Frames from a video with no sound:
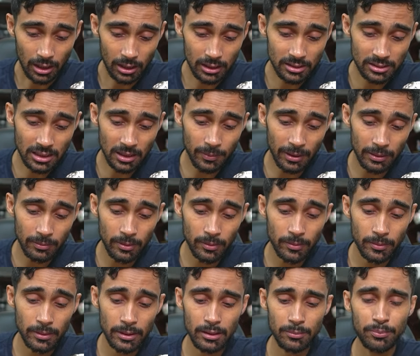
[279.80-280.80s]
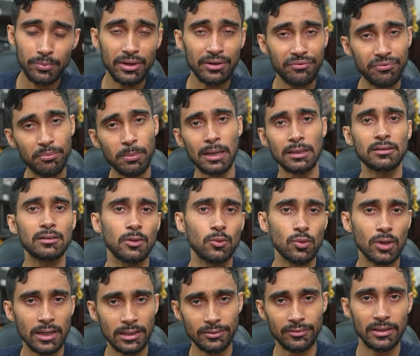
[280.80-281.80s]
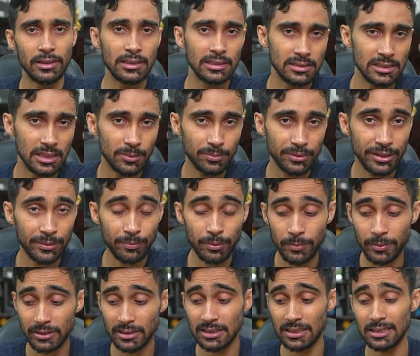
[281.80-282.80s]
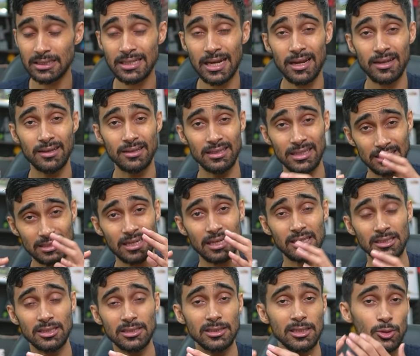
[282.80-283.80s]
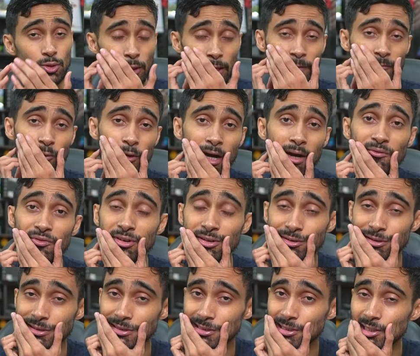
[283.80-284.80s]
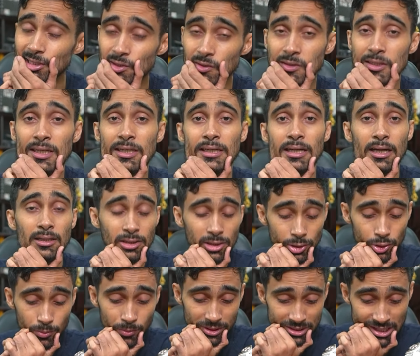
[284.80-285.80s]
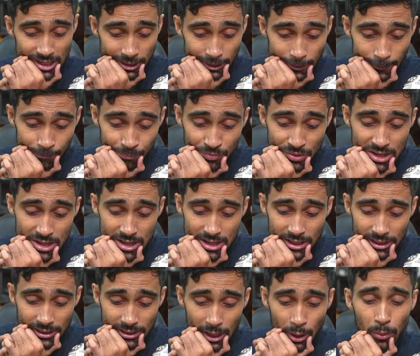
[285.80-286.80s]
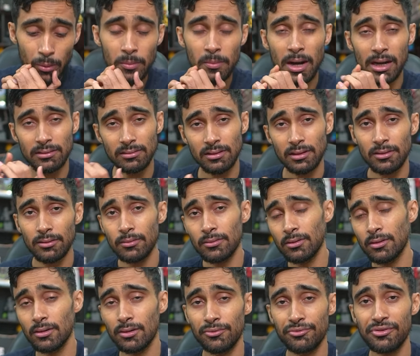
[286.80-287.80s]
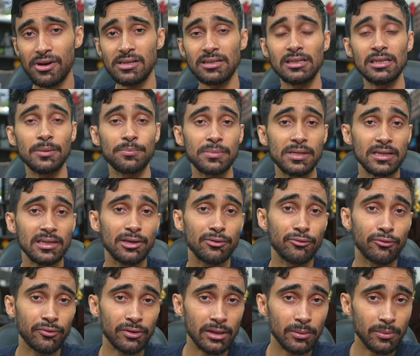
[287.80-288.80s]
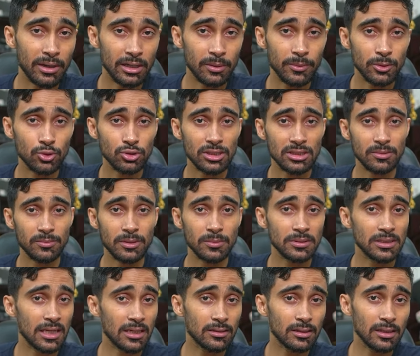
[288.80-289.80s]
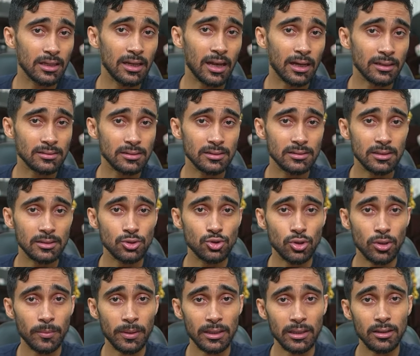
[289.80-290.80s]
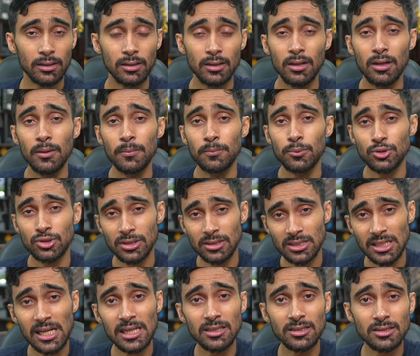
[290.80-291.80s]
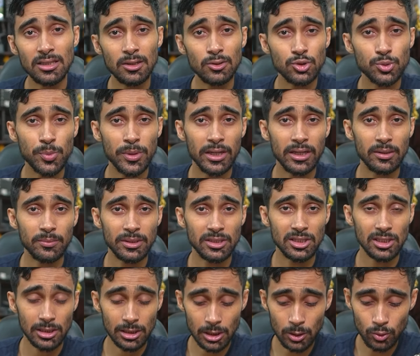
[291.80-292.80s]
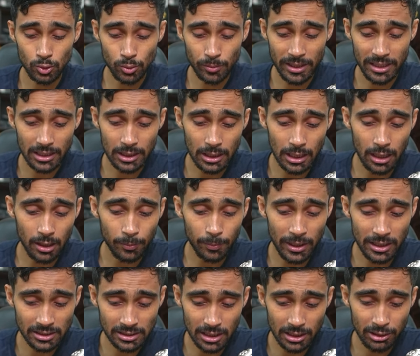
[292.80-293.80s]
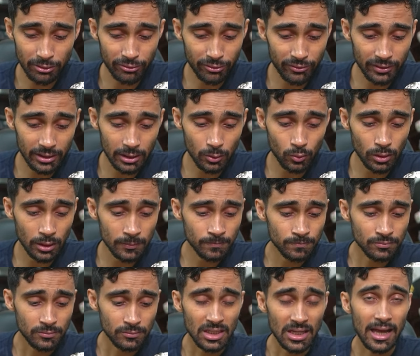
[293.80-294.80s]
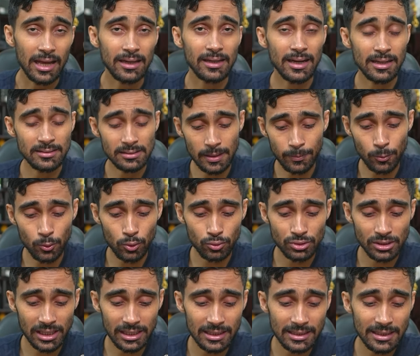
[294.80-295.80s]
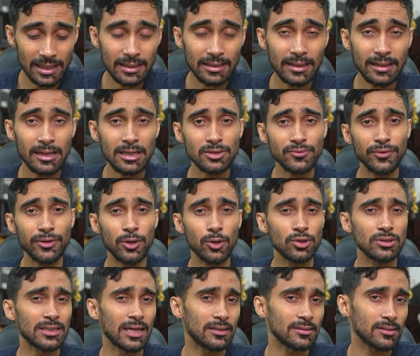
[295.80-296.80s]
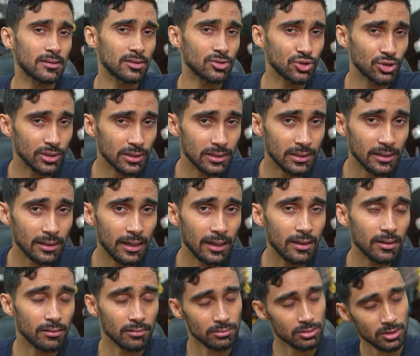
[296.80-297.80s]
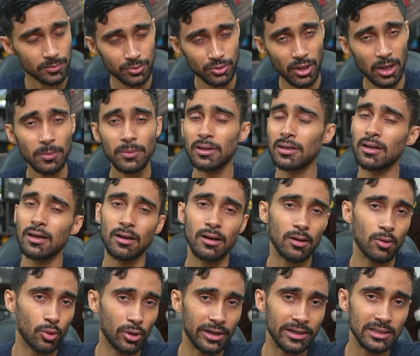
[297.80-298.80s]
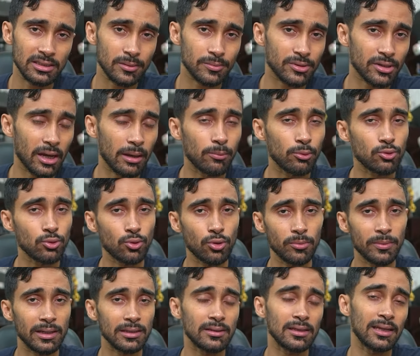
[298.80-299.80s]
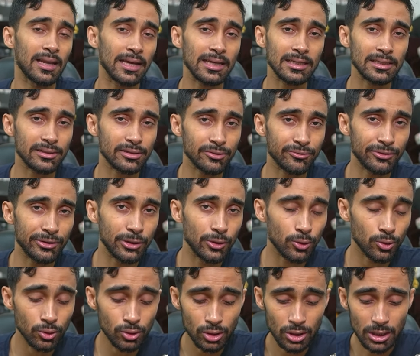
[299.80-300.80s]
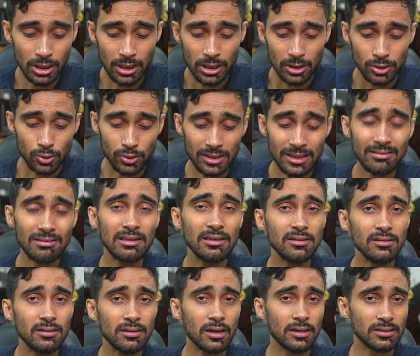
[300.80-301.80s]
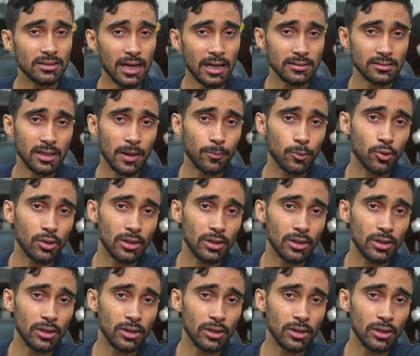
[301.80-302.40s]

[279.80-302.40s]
इसके बारे में मैं ब्रीफ बात करूंगा आने वाले किसी अपडेट पे बट ये ये सारी चीज़ें जो है वो काफ़ी इंटरेस्टिंग चीज़ें अगर आती है तो मज़ा आएगा ना हम आते हैं फाइनली अपने गिव अवे के बारे में तो जैसे मैंने बताया था कि लास्ट सीज़न जो हमारा पुशिंग चैलेंज था उस पर अगर मैं जीतता हूँ तो मैं एक पास का गिव अवे करूँगा एंड गाइज आपको उसके लिए क्या करना है इस वीडियो को ज़्यादा से ज़्यादा शेयर करना है सब्सक्राइब करना ऑलरेडी सब्सक्राइब हो तो कोई बात नहीं लाइक करते वीडियो को तो ये तीन टास्क आपको